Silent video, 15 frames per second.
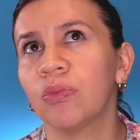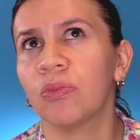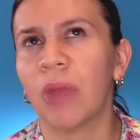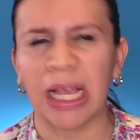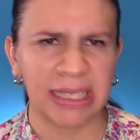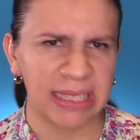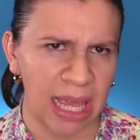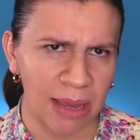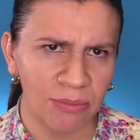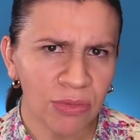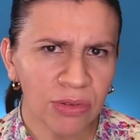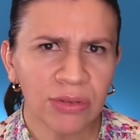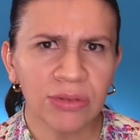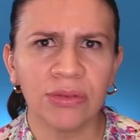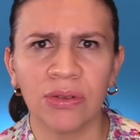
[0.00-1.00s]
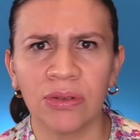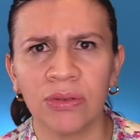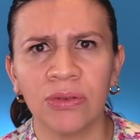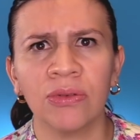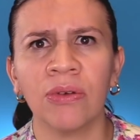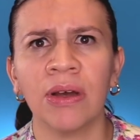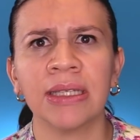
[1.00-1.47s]
¿hacemos o
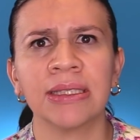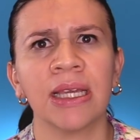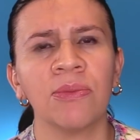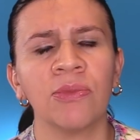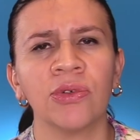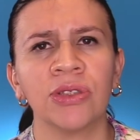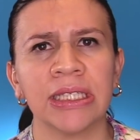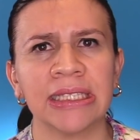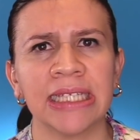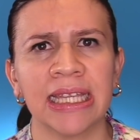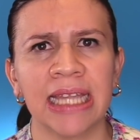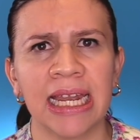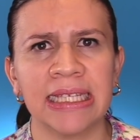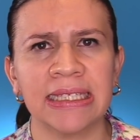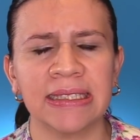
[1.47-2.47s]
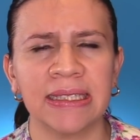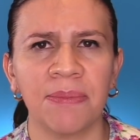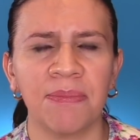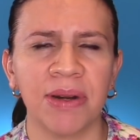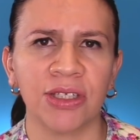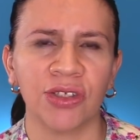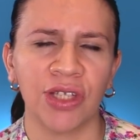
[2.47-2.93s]
no hacemos este análisis de
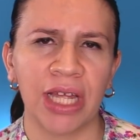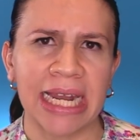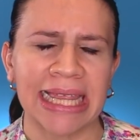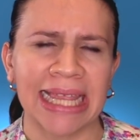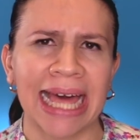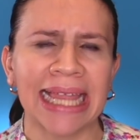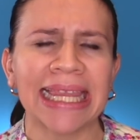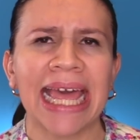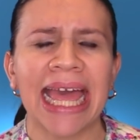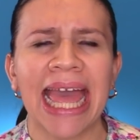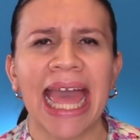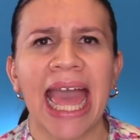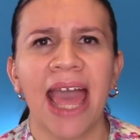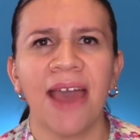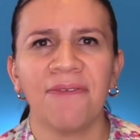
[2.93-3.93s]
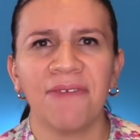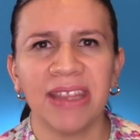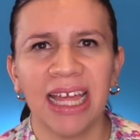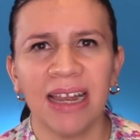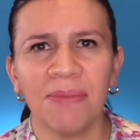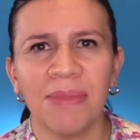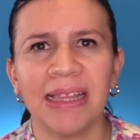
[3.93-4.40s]
personalidad?
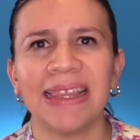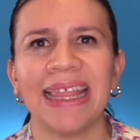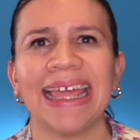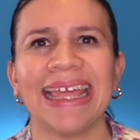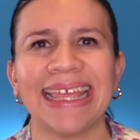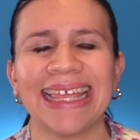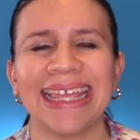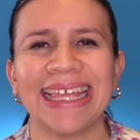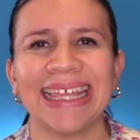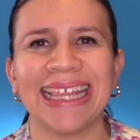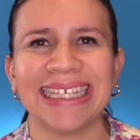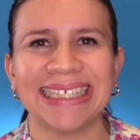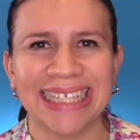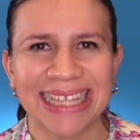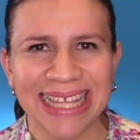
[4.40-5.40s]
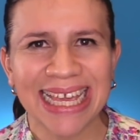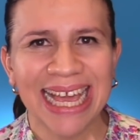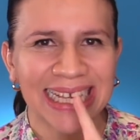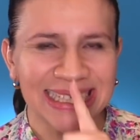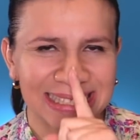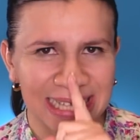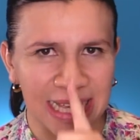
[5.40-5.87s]
Finalmente decidí
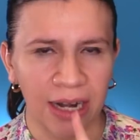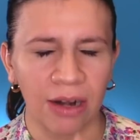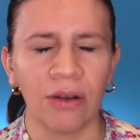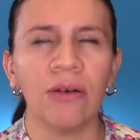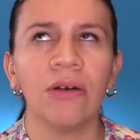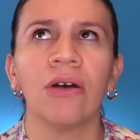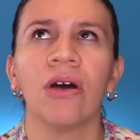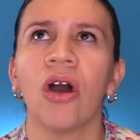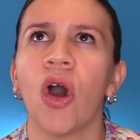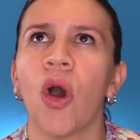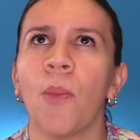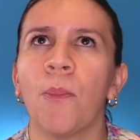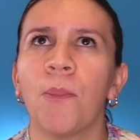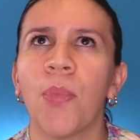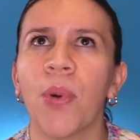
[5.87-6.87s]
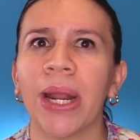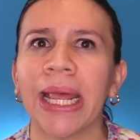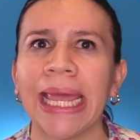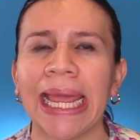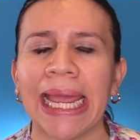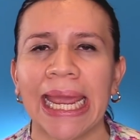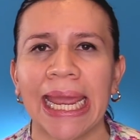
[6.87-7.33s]
hacerlo
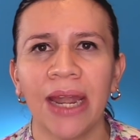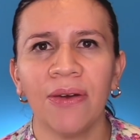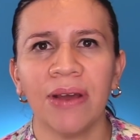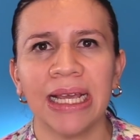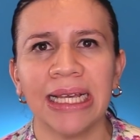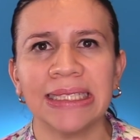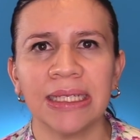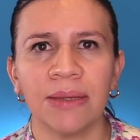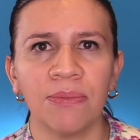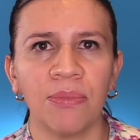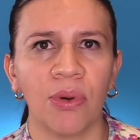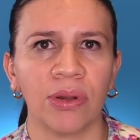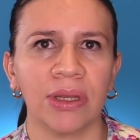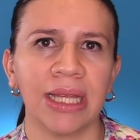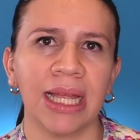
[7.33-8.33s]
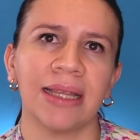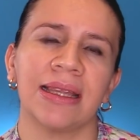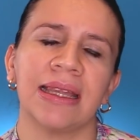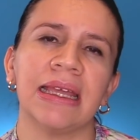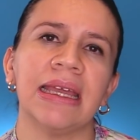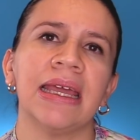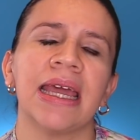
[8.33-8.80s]
porque creo que es
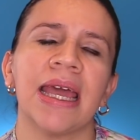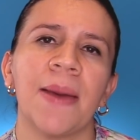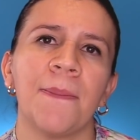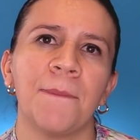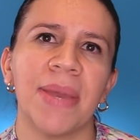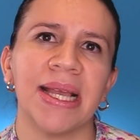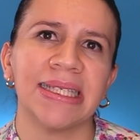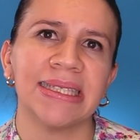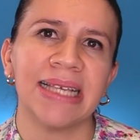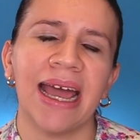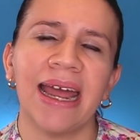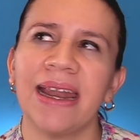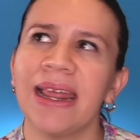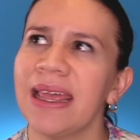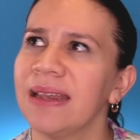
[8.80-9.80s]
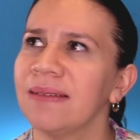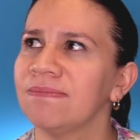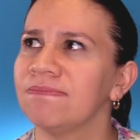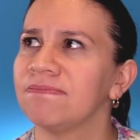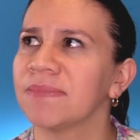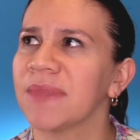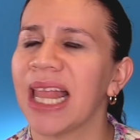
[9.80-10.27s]
importante pensar
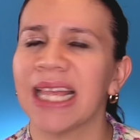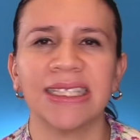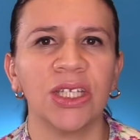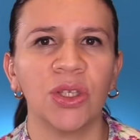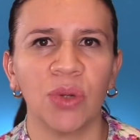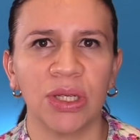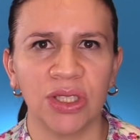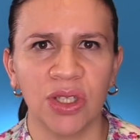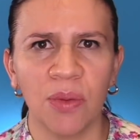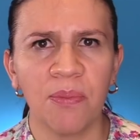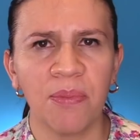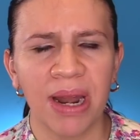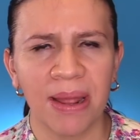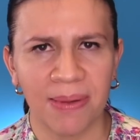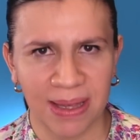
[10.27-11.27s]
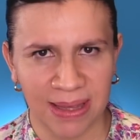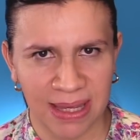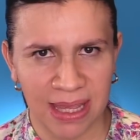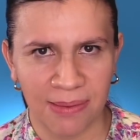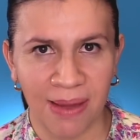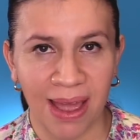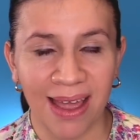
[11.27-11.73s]
en la situación
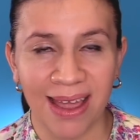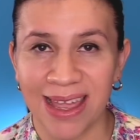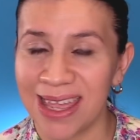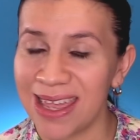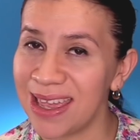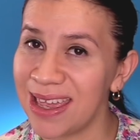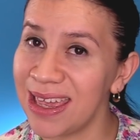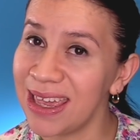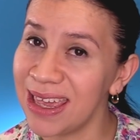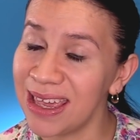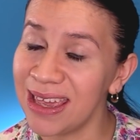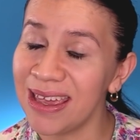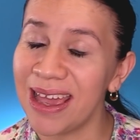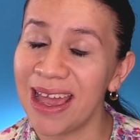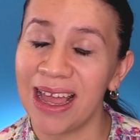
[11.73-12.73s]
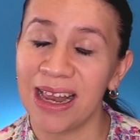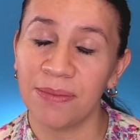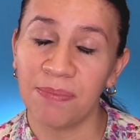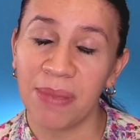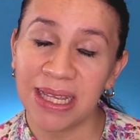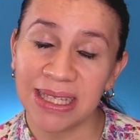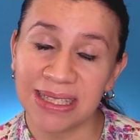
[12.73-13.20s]
preventiva y el
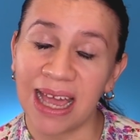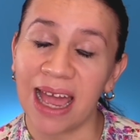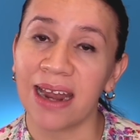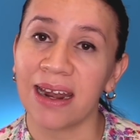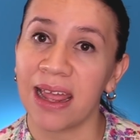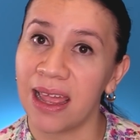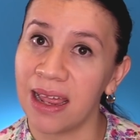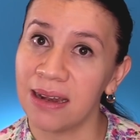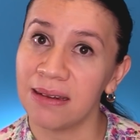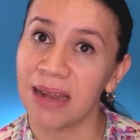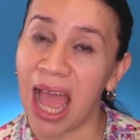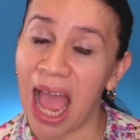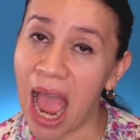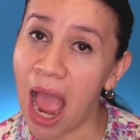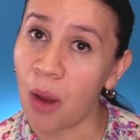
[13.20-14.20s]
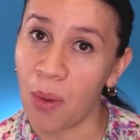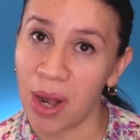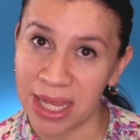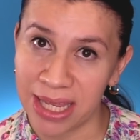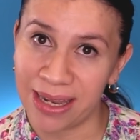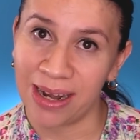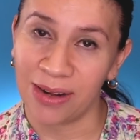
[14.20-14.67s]
pensar en a
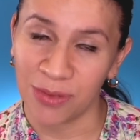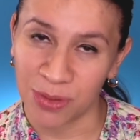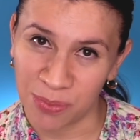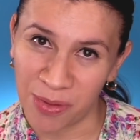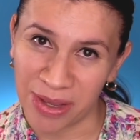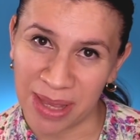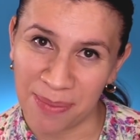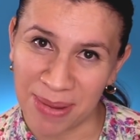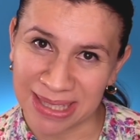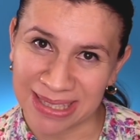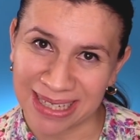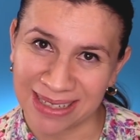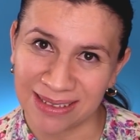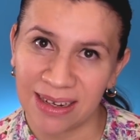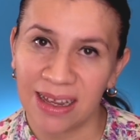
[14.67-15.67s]
cualquiera nos puede pasar.